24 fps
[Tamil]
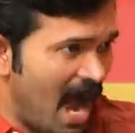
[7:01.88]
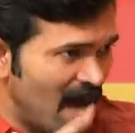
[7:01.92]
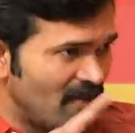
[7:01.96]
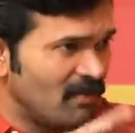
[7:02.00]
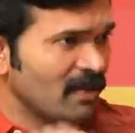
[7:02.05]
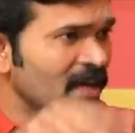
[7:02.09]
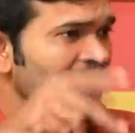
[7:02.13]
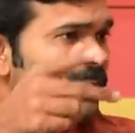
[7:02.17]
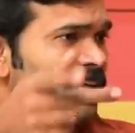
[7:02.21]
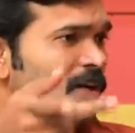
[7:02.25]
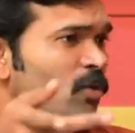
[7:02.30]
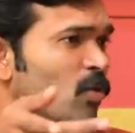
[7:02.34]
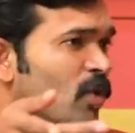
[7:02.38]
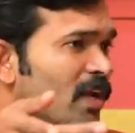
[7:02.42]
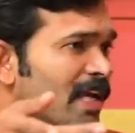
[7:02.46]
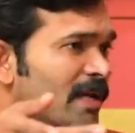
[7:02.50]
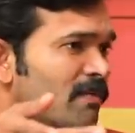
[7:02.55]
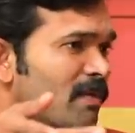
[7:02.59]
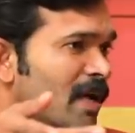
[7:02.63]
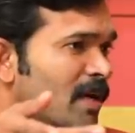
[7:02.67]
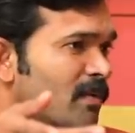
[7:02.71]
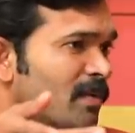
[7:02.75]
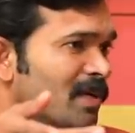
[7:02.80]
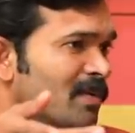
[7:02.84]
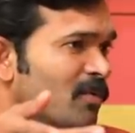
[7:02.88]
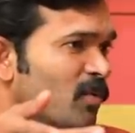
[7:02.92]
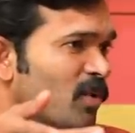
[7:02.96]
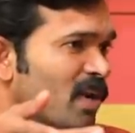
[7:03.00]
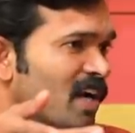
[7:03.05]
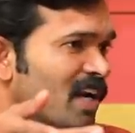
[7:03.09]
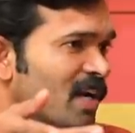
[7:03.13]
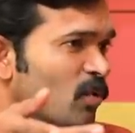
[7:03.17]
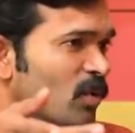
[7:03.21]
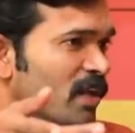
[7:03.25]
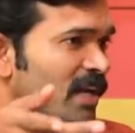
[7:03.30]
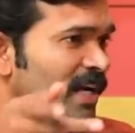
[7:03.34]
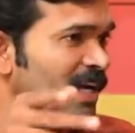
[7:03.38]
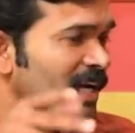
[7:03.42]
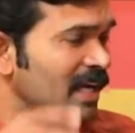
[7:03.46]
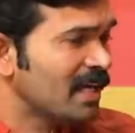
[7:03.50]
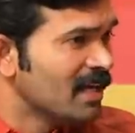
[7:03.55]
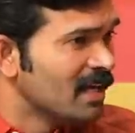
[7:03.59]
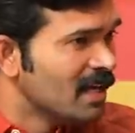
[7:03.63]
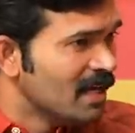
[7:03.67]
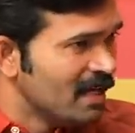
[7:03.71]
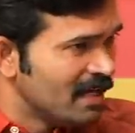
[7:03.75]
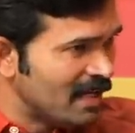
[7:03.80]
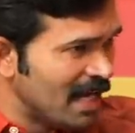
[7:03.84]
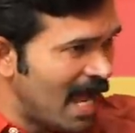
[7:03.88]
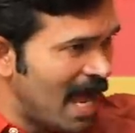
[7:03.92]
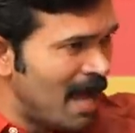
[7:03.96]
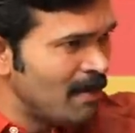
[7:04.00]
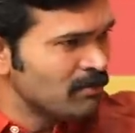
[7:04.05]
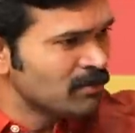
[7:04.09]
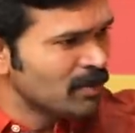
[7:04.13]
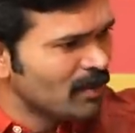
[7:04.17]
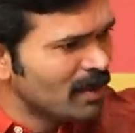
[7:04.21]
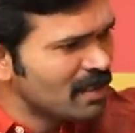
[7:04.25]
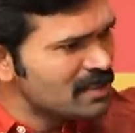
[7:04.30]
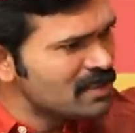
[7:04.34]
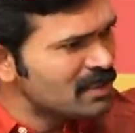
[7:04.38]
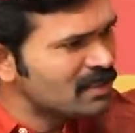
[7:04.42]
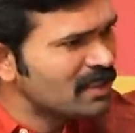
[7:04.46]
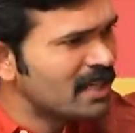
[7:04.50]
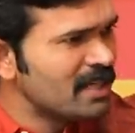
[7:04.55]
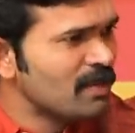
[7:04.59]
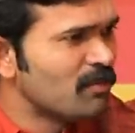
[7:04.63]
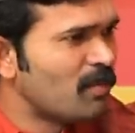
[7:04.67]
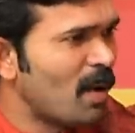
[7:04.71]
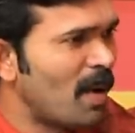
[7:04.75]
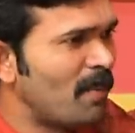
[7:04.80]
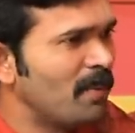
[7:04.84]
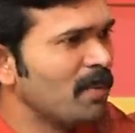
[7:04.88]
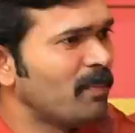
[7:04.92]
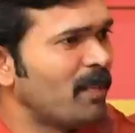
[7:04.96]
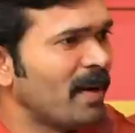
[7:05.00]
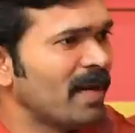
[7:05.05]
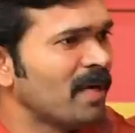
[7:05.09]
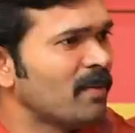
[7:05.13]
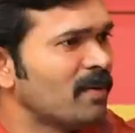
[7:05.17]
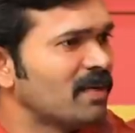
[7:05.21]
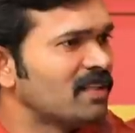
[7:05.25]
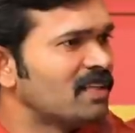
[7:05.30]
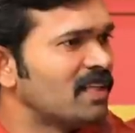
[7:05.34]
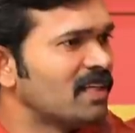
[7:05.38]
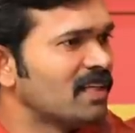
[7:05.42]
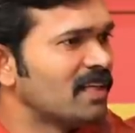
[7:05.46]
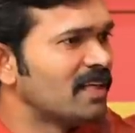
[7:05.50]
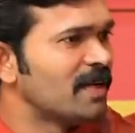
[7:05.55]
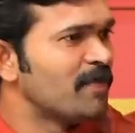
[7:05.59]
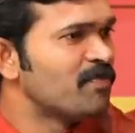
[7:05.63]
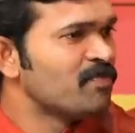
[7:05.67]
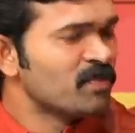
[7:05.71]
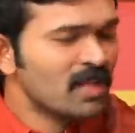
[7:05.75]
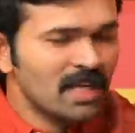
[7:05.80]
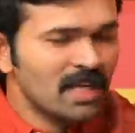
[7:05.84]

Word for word: அவங்க தான் கொள்கை மாறுபட்டு போறாங்களே ஒழிய நாம் தமிழ் தனி அப்படி பயணப்பட்டு தான் இருக்கு